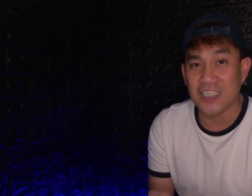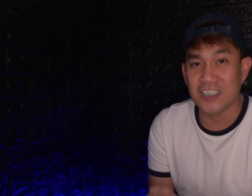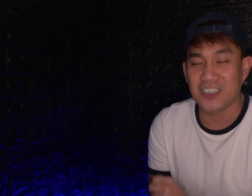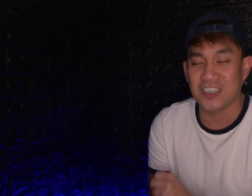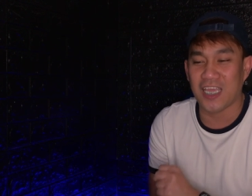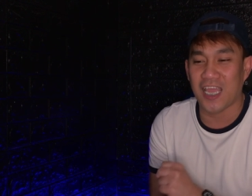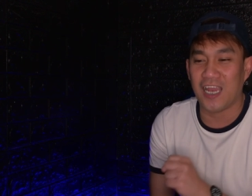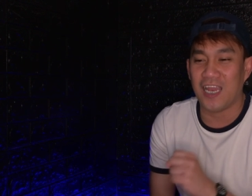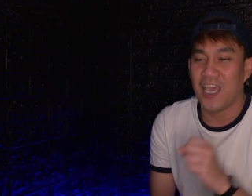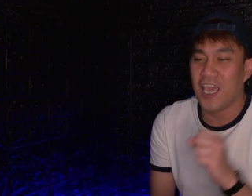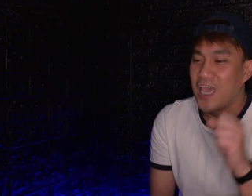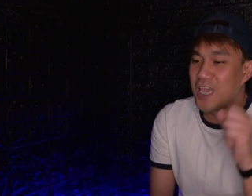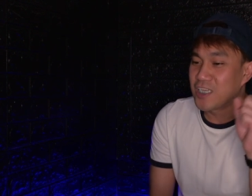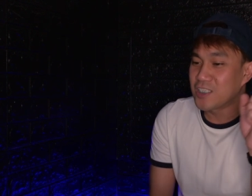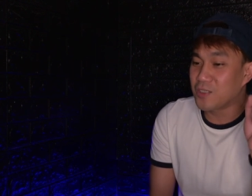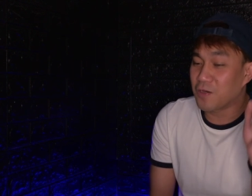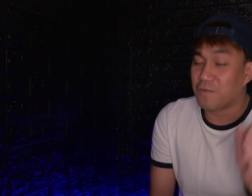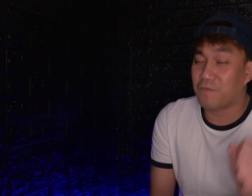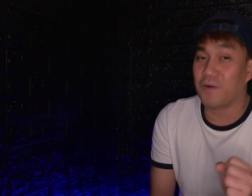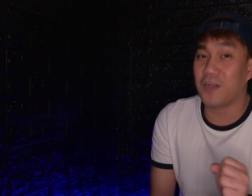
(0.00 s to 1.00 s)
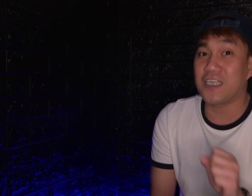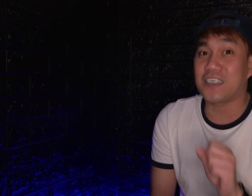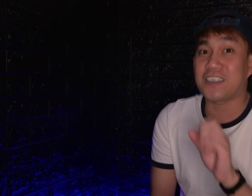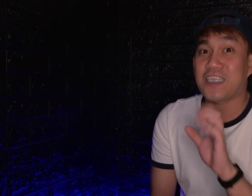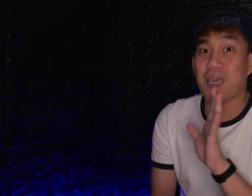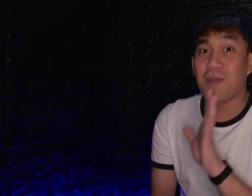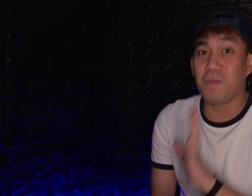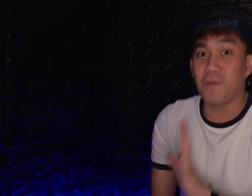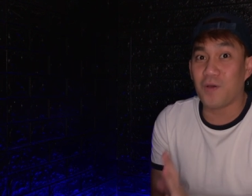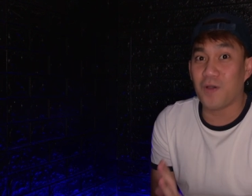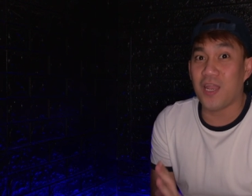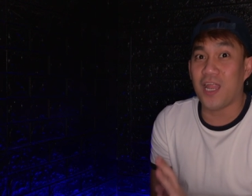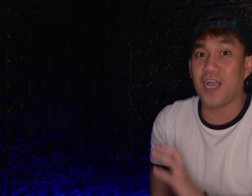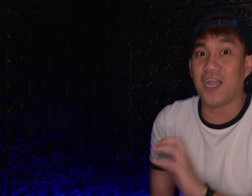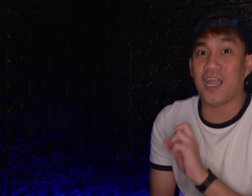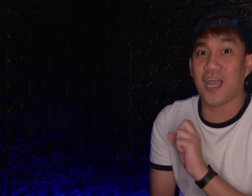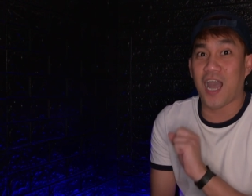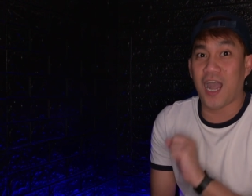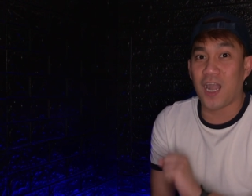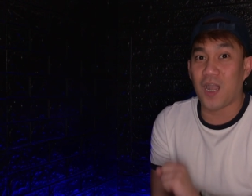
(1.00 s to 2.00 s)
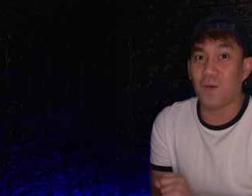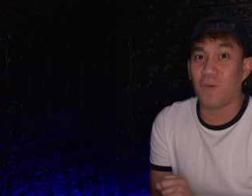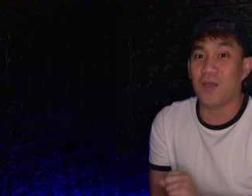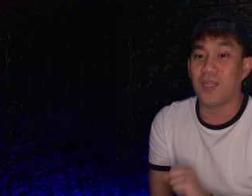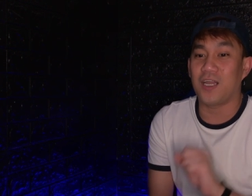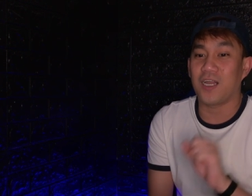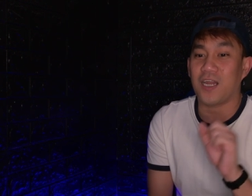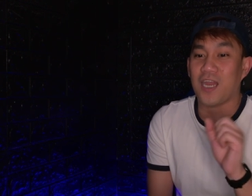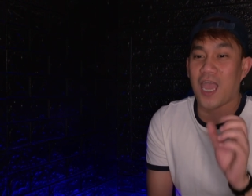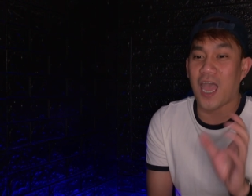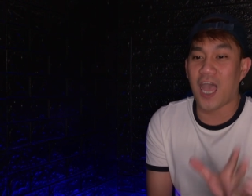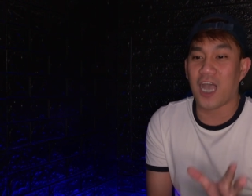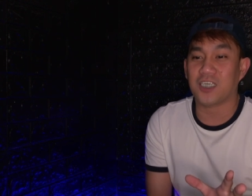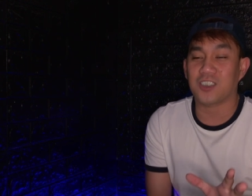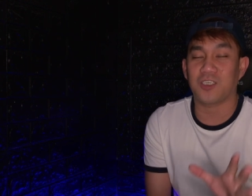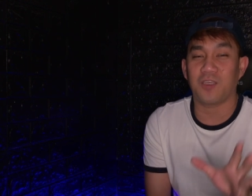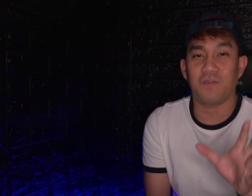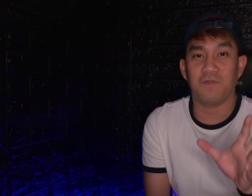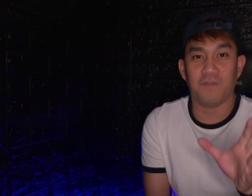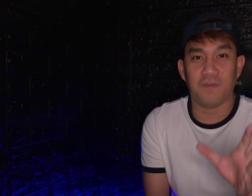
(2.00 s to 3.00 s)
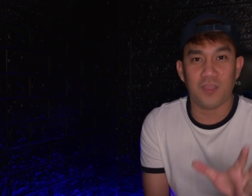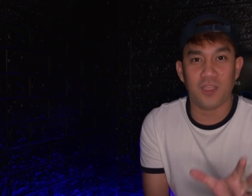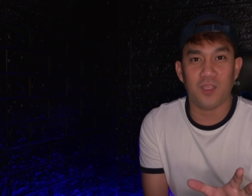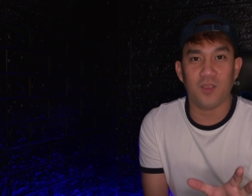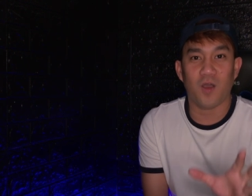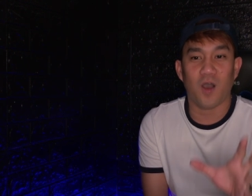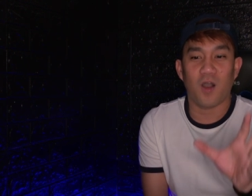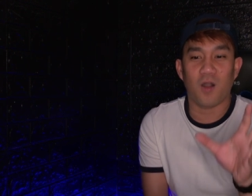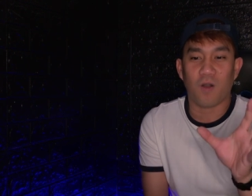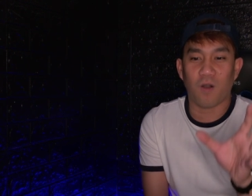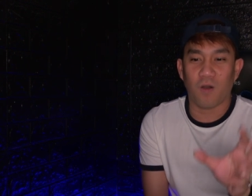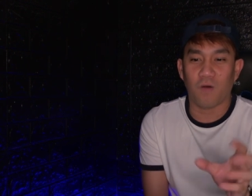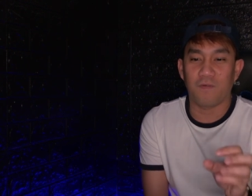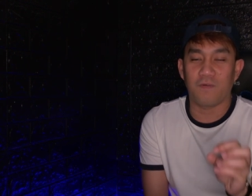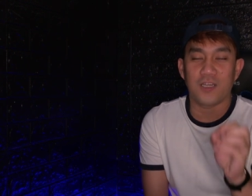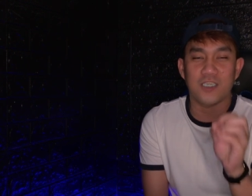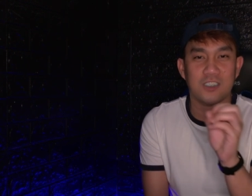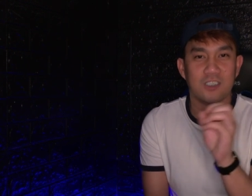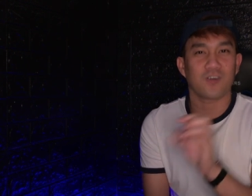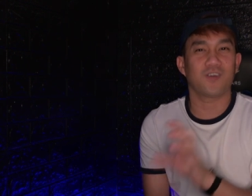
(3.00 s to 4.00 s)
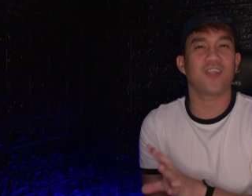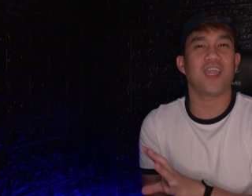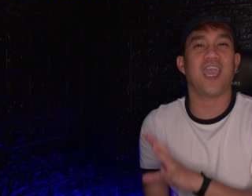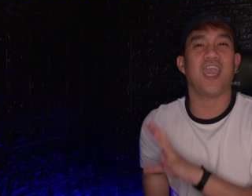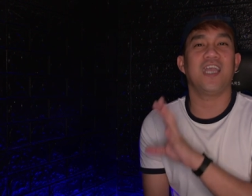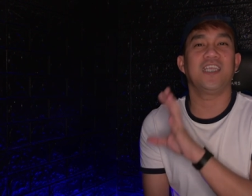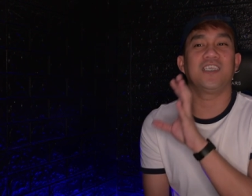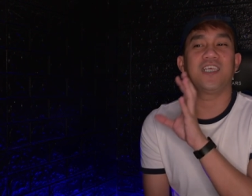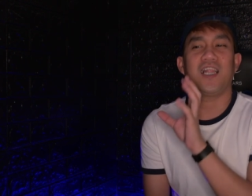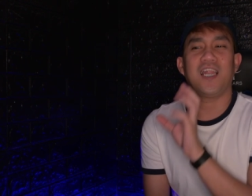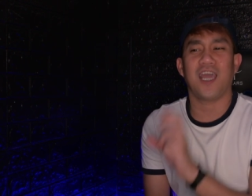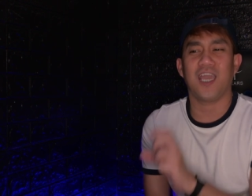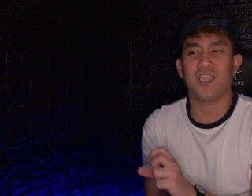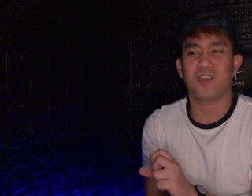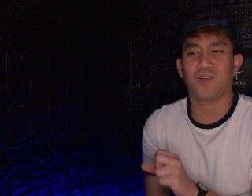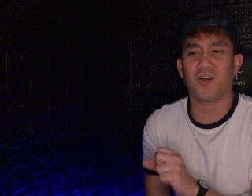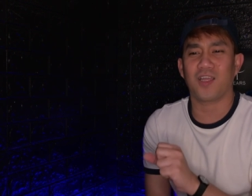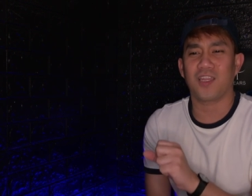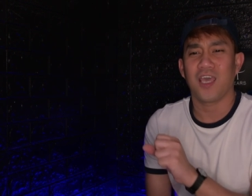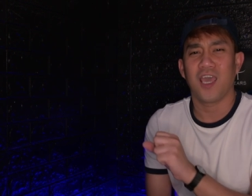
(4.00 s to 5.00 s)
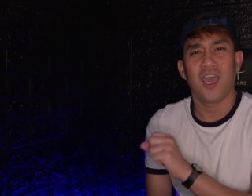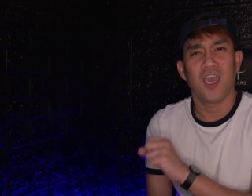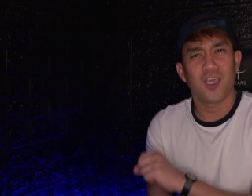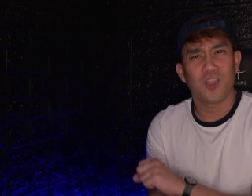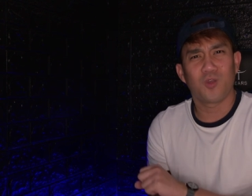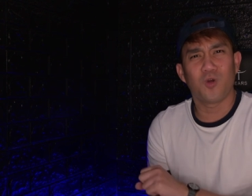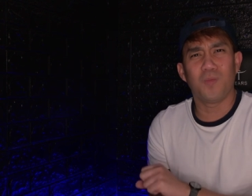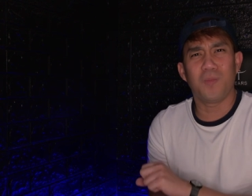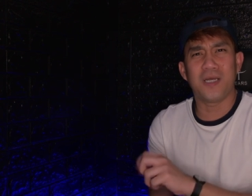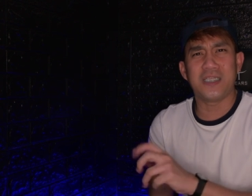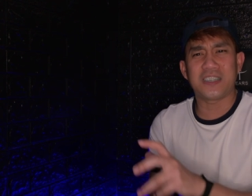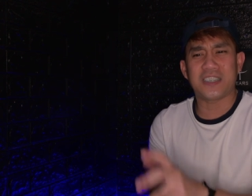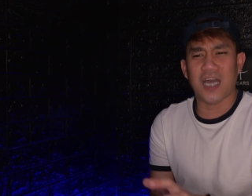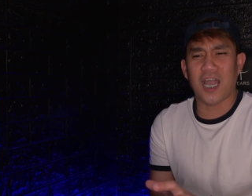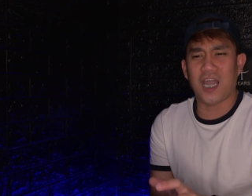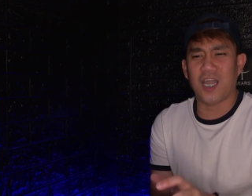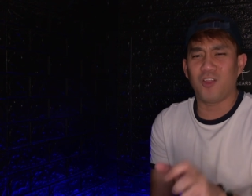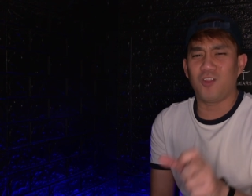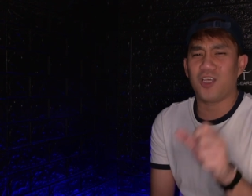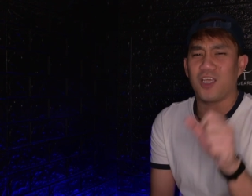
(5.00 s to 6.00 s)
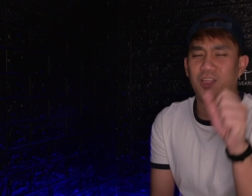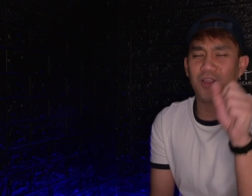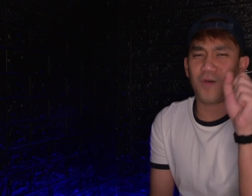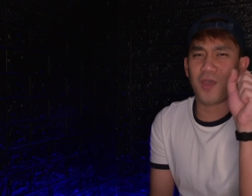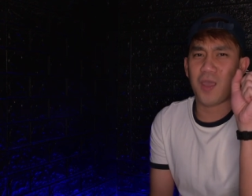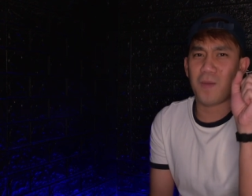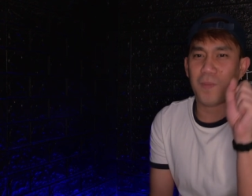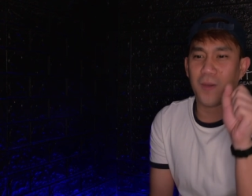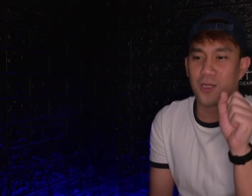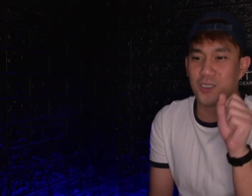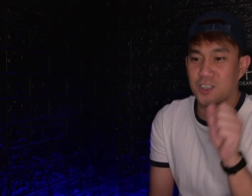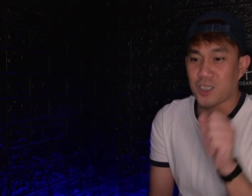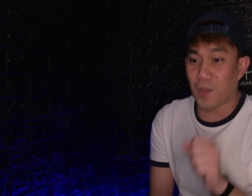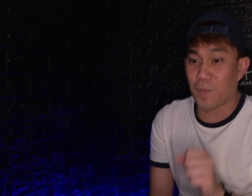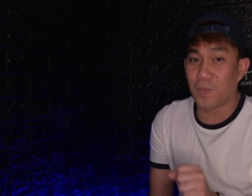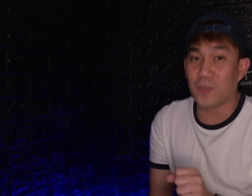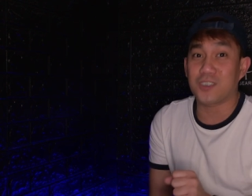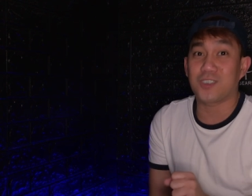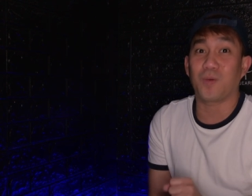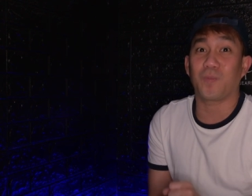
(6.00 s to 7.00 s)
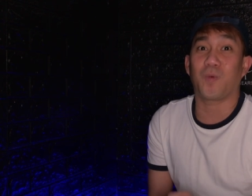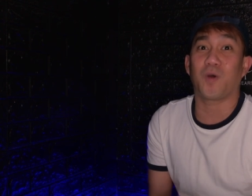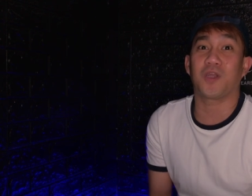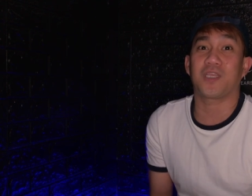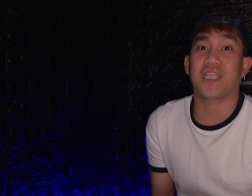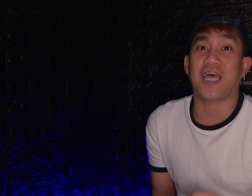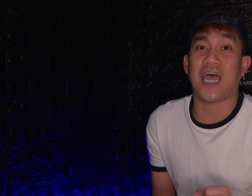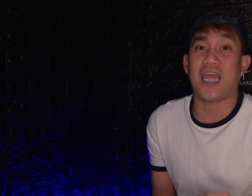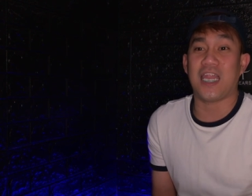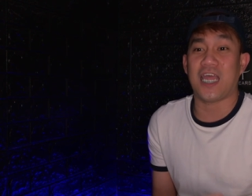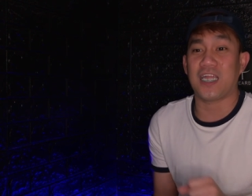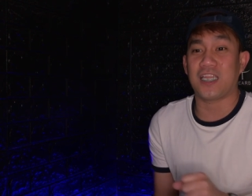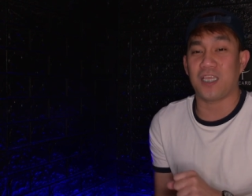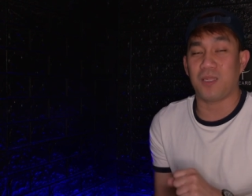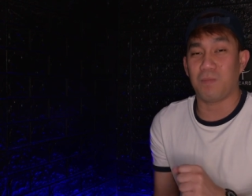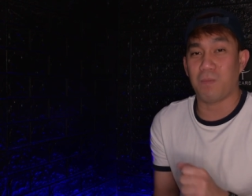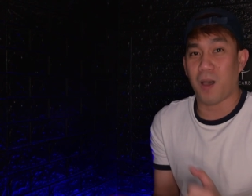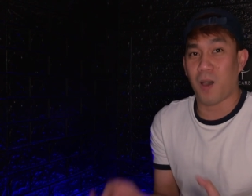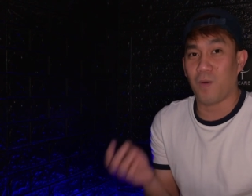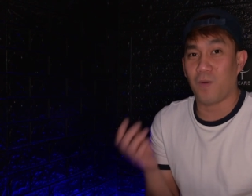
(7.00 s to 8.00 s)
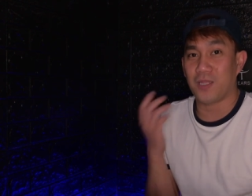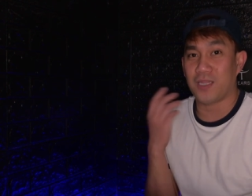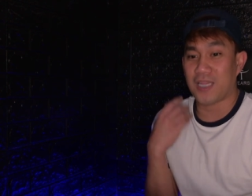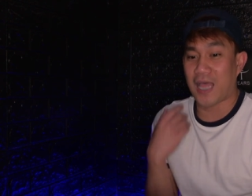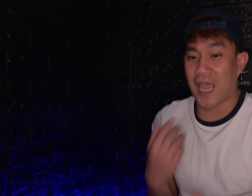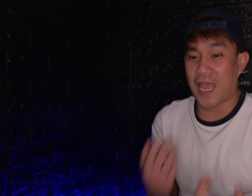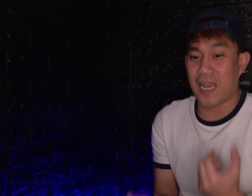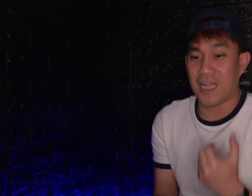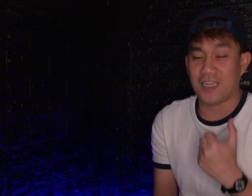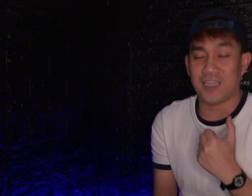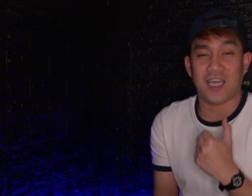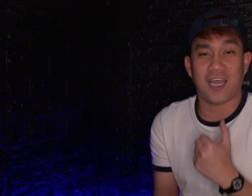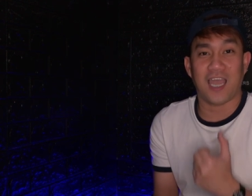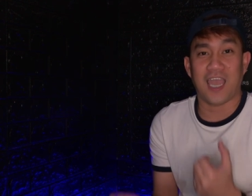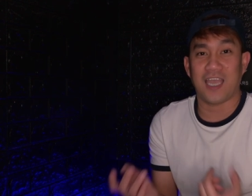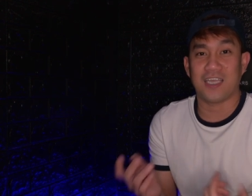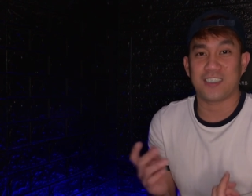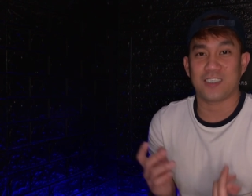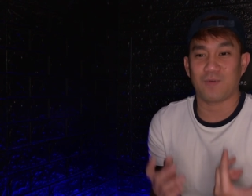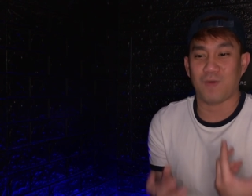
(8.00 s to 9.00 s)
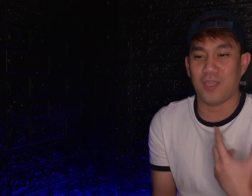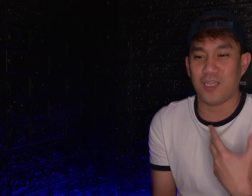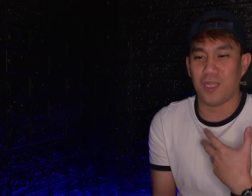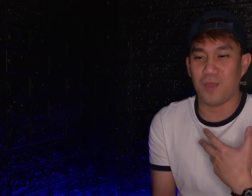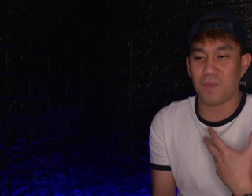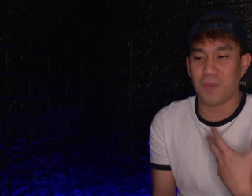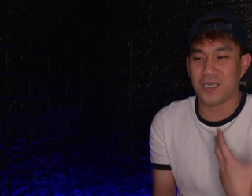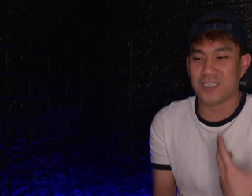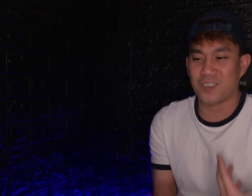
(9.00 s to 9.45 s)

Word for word: Angel. So, first time ko lang gagawa ng reaction video ang cover song ni Angel na ito. At two months ago na to eh. Pero syempre, supportahan natin bawat talent ng SY, di ba?